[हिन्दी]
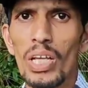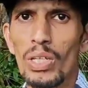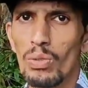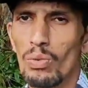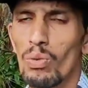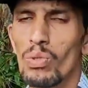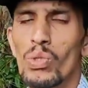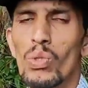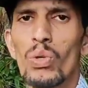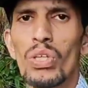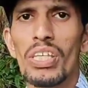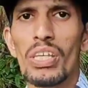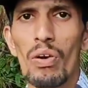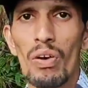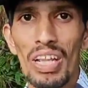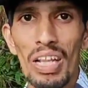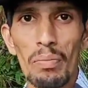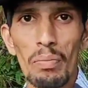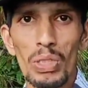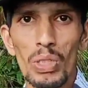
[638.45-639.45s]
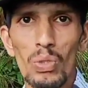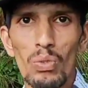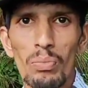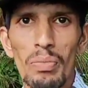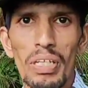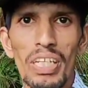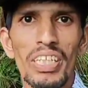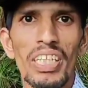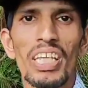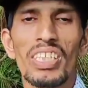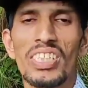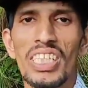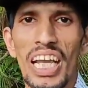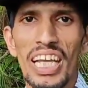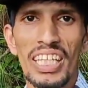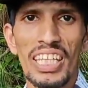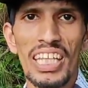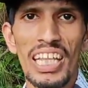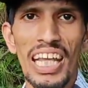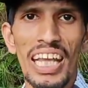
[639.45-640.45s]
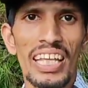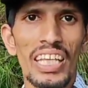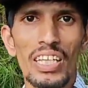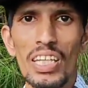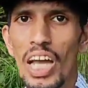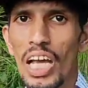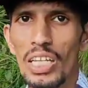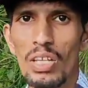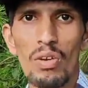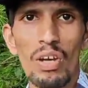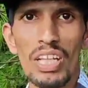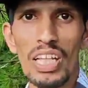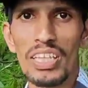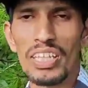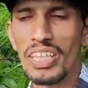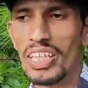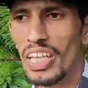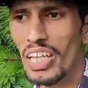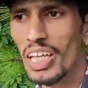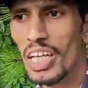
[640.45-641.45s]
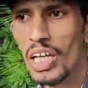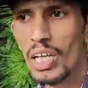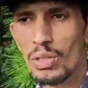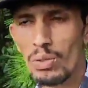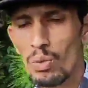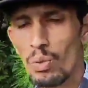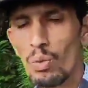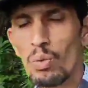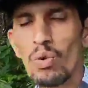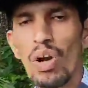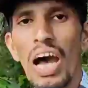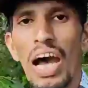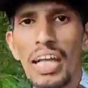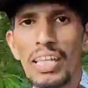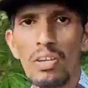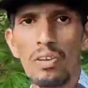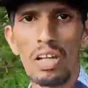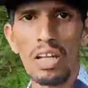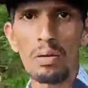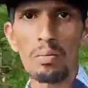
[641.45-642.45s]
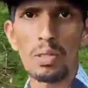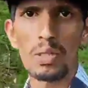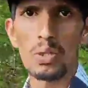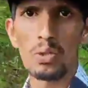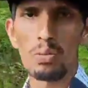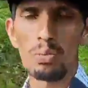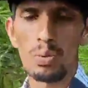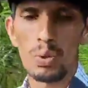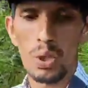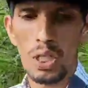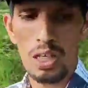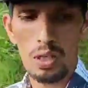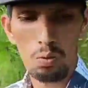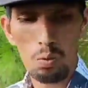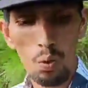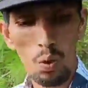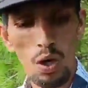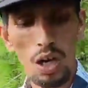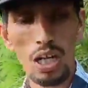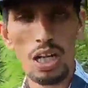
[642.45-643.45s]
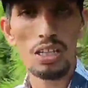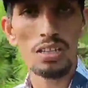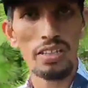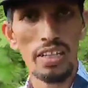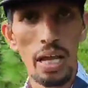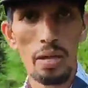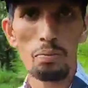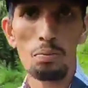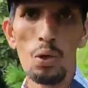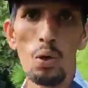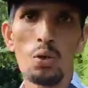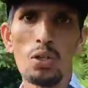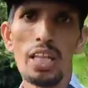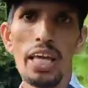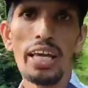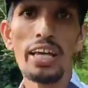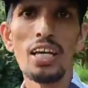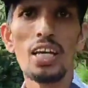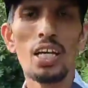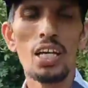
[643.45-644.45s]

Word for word: तो जो ये वाला मशरूम है ये जहरीला है ये खाने वाला नहीं है तो खाने वाला मशरूम जो है वो अलग टाइप का होता है